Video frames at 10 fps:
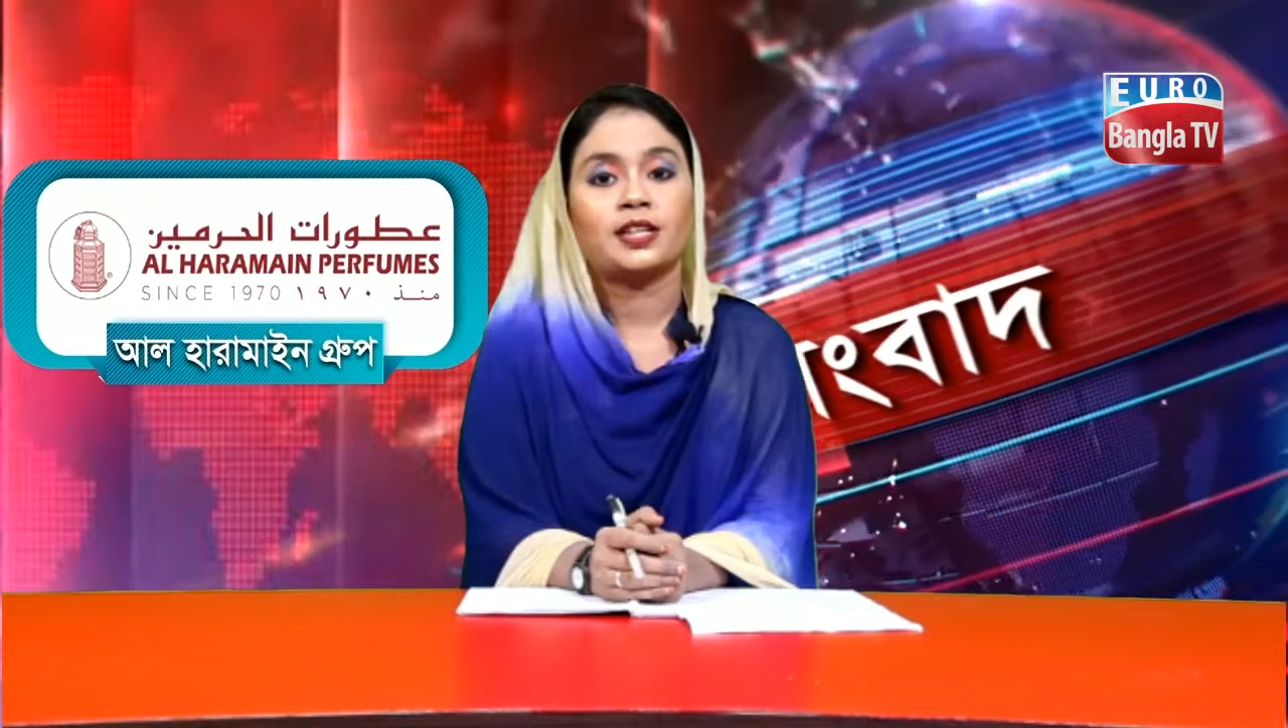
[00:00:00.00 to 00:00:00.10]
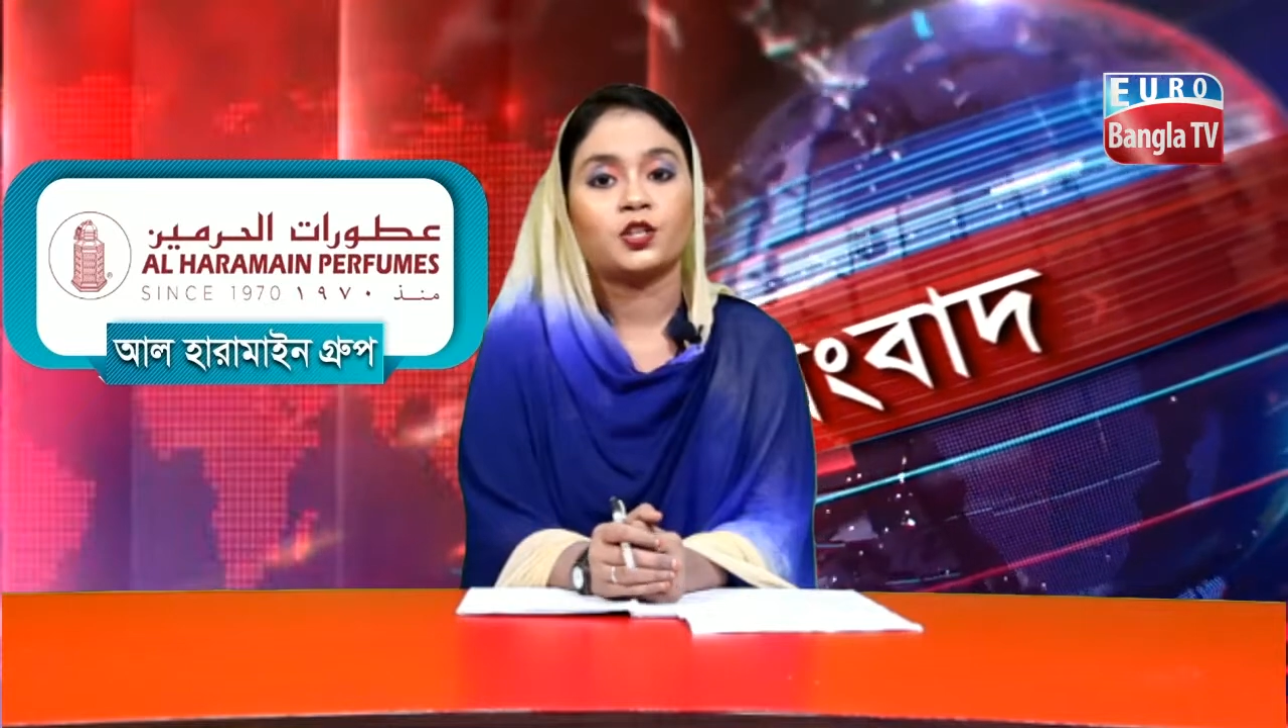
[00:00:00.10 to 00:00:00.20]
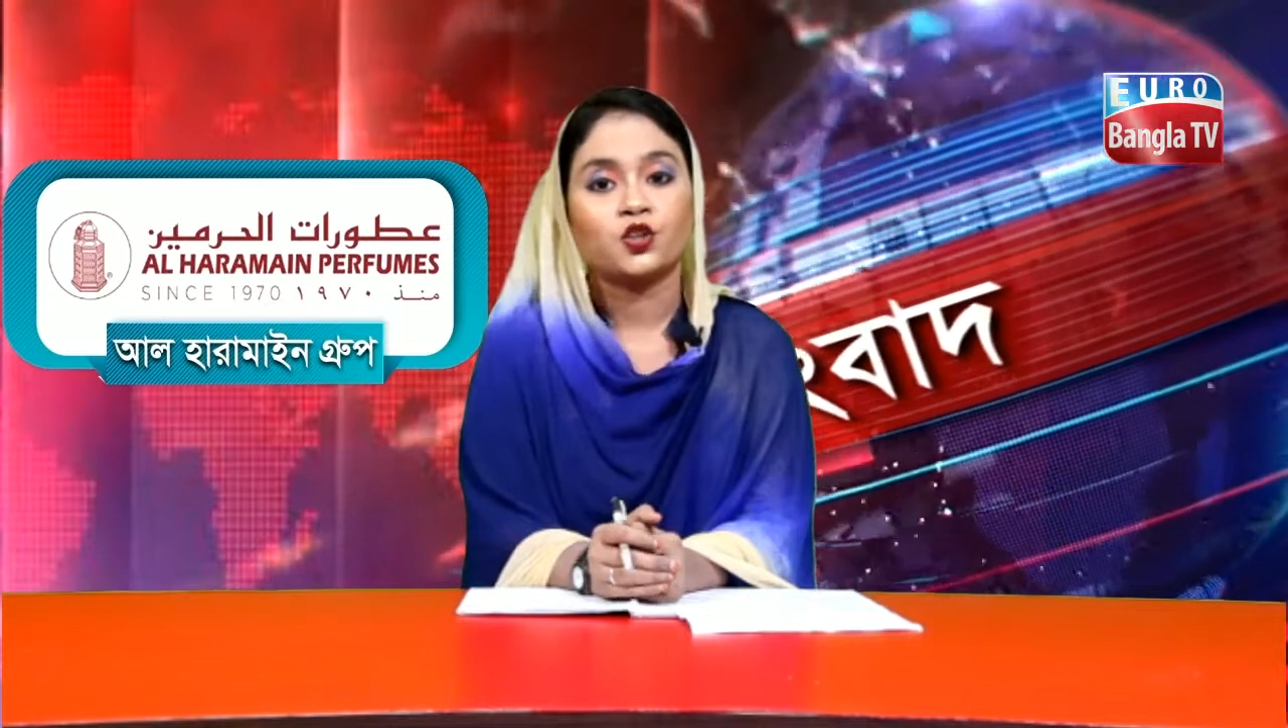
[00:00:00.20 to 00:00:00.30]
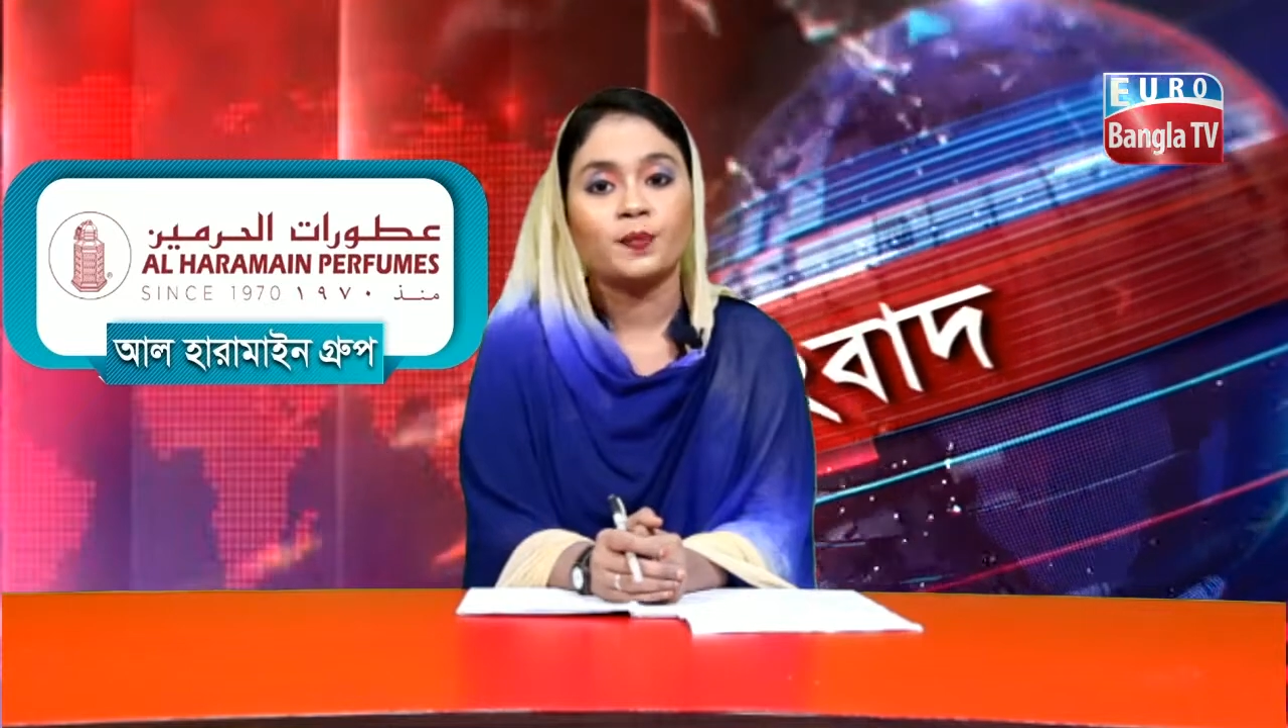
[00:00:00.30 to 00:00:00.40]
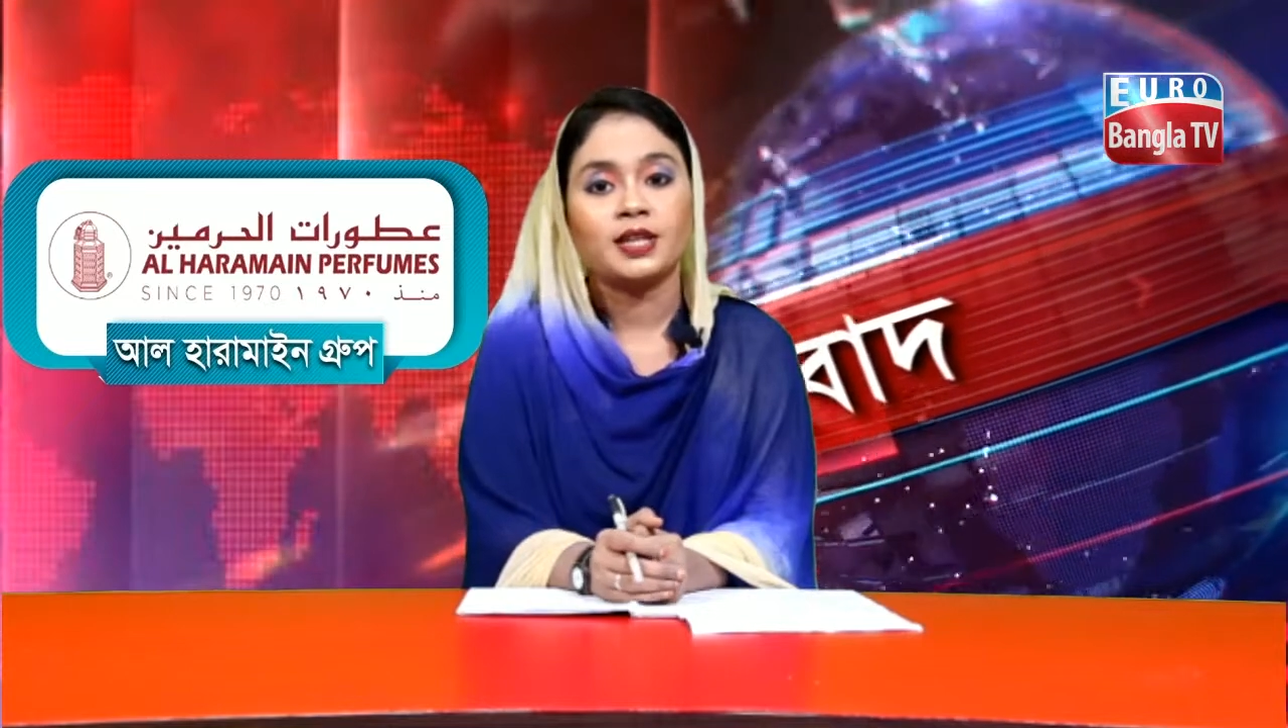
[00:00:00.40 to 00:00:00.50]

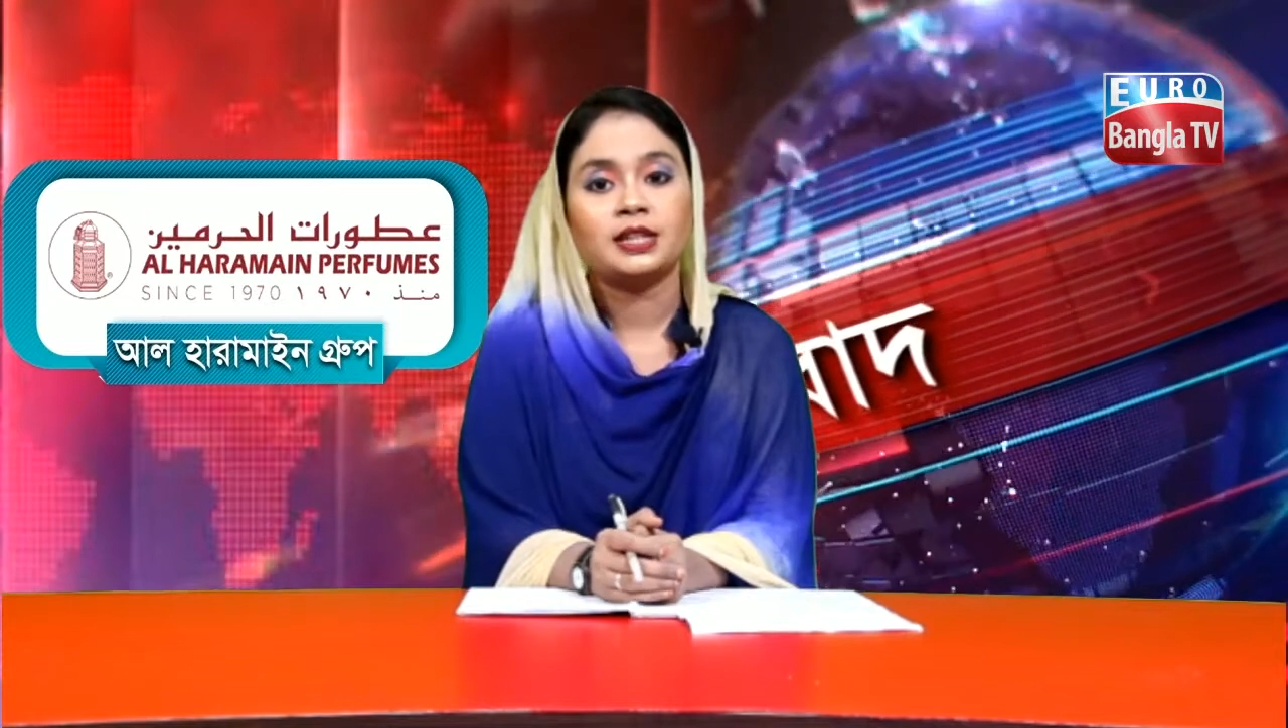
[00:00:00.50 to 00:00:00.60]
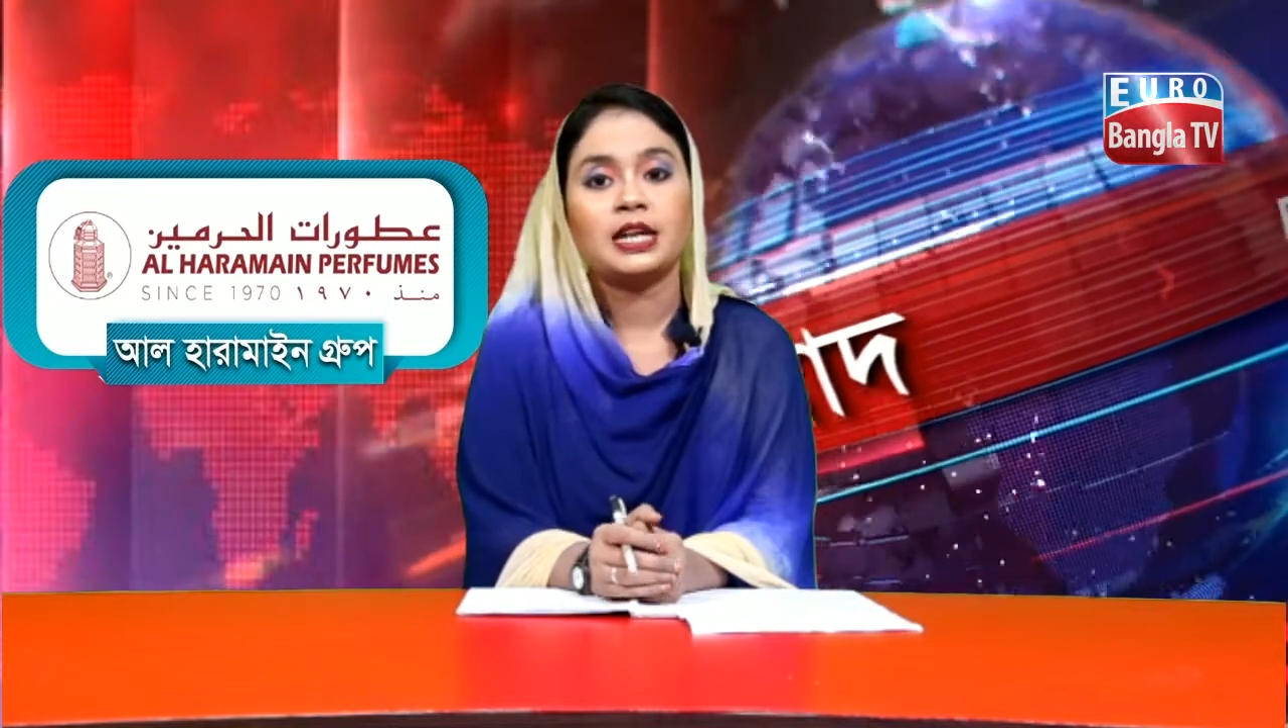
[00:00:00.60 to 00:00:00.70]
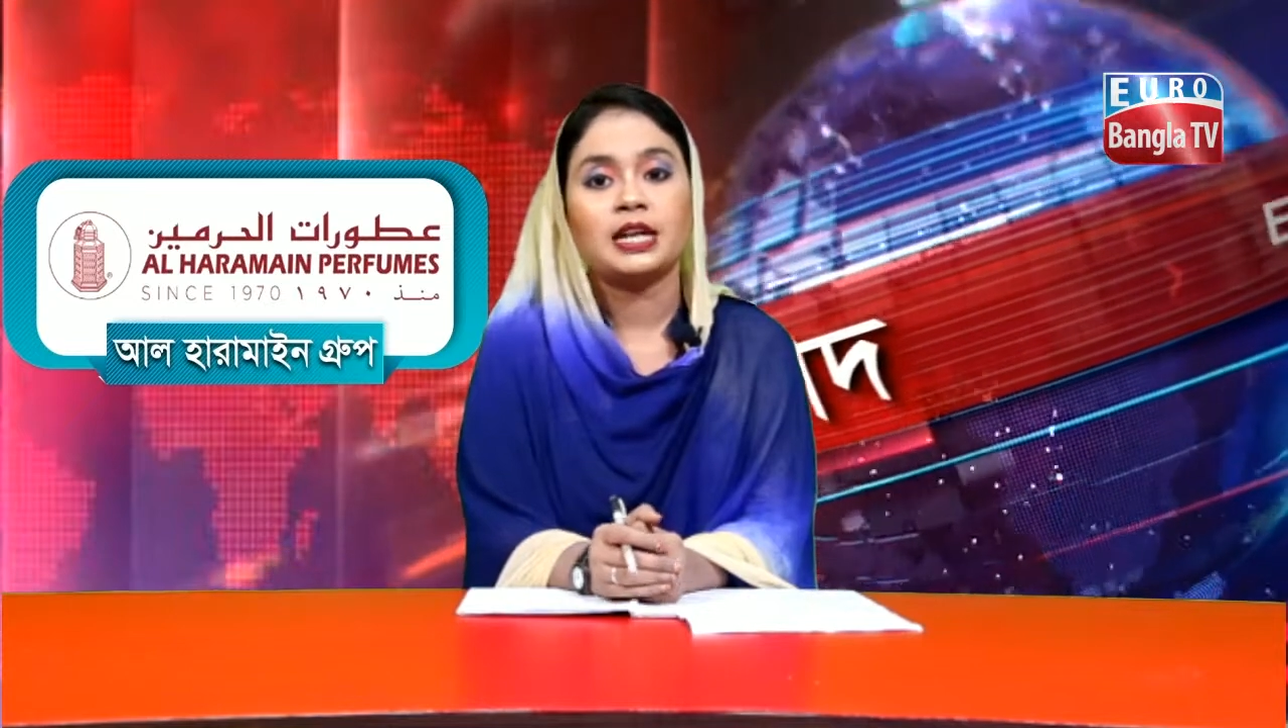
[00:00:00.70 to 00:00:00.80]
শ্রমিকদের